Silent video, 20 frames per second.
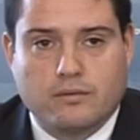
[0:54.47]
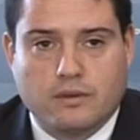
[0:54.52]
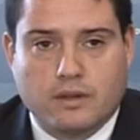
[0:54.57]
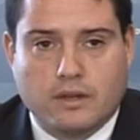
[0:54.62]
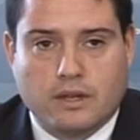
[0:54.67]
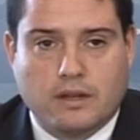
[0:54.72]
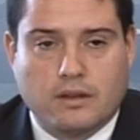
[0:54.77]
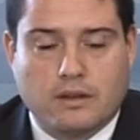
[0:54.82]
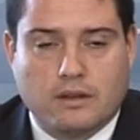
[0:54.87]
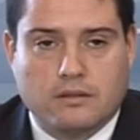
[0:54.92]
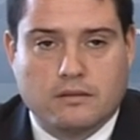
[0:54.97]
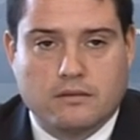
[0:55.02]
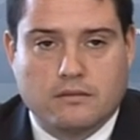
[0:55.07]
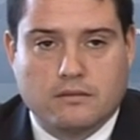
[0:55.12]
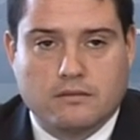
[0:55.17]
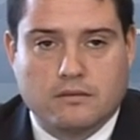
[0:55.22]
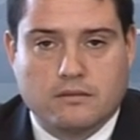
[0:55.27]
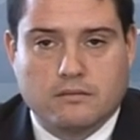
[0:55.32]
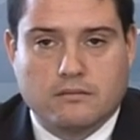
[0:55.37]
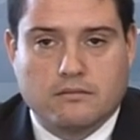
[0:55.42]
Es
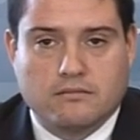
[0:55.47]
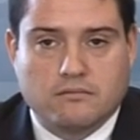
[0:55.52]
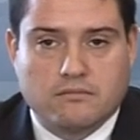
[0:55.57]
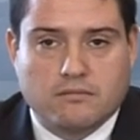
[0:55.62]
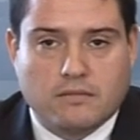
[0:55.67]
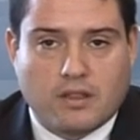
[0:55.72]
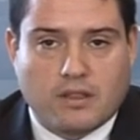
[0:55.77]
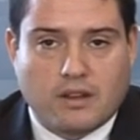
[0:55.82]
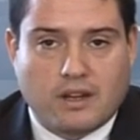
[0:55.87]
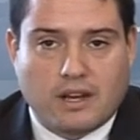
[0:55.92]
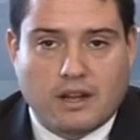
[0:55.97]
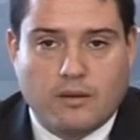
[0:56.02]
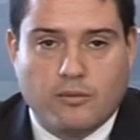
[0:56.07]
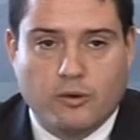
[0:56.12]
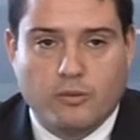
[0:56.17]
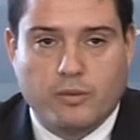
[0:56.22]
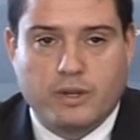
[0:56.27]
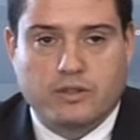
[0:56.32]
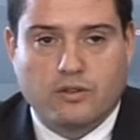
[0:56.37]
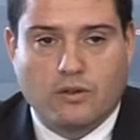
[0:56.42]
eh, decir que el
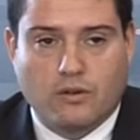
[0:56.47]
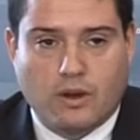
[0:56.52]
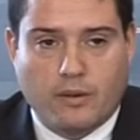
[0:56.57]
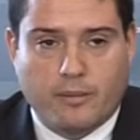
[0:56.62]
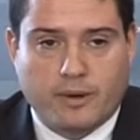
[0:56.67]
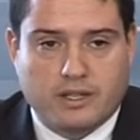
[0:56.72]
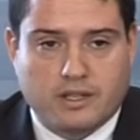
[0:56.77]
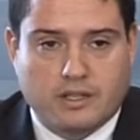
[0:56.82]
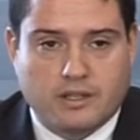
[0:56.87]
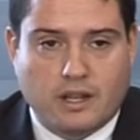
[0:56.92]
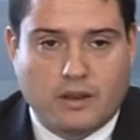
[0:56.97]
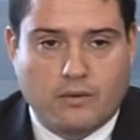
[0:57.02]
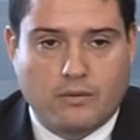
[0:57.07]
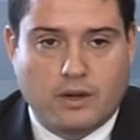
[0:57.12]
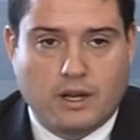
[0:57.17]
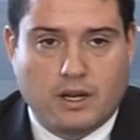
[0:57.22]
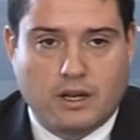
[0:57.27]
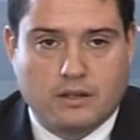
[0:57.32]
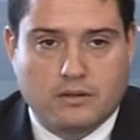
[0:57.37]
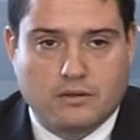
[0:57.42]
Blume solo ha presentado
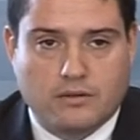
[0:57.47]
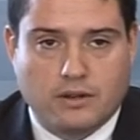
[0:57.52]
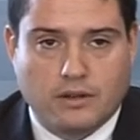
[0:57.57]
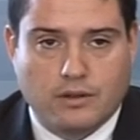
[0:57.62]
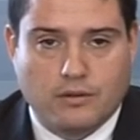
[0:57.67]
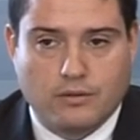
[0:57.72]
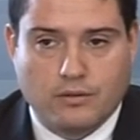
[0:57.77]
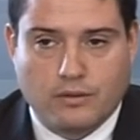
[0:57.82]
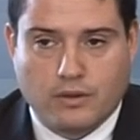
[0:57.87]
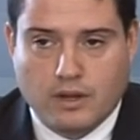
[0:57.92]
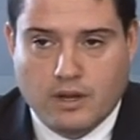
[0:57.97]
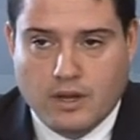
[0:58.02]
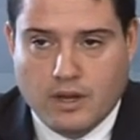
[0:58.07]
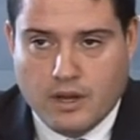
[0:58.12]
una solicitud